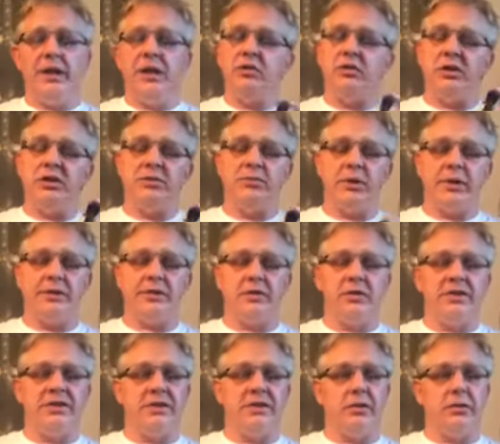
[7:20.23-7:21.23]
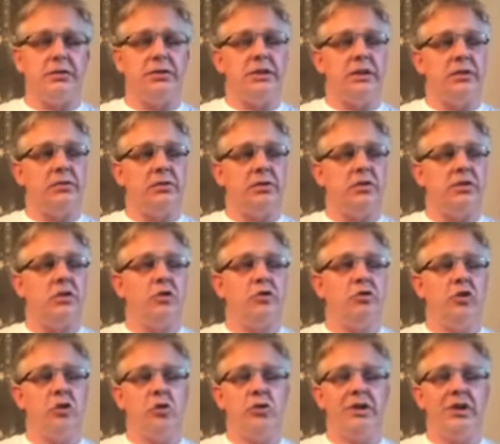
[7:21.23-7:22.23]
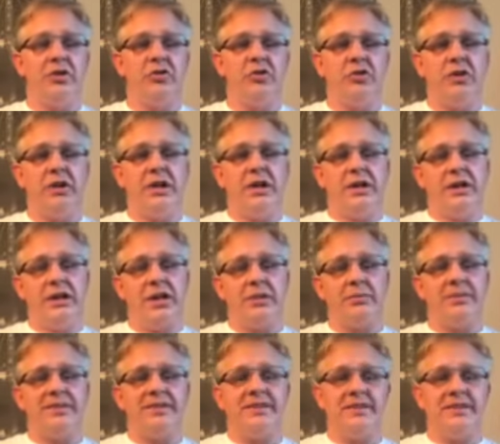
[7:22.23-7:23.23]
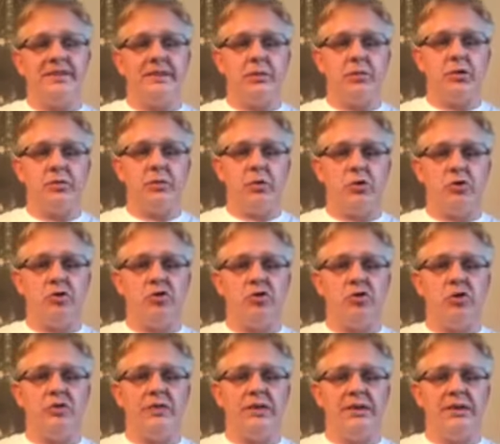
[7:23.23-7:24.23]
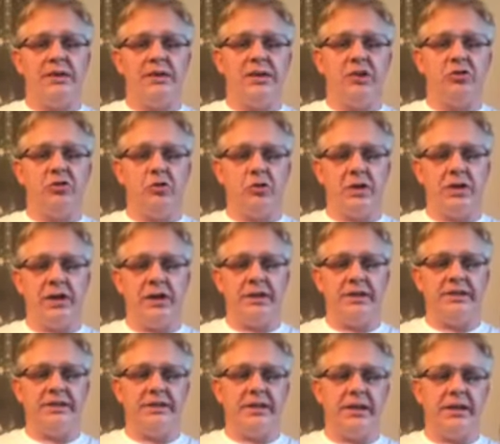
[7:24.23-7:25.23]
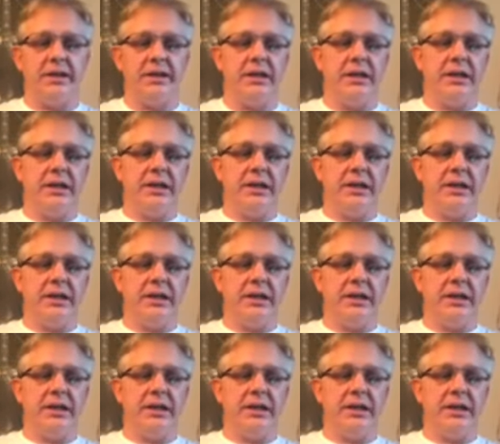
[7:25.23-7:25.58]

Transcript: I to jest bardzo istotne. To jest, chodzi o nasz jakby system odpornościowy i nasz organizm, tak?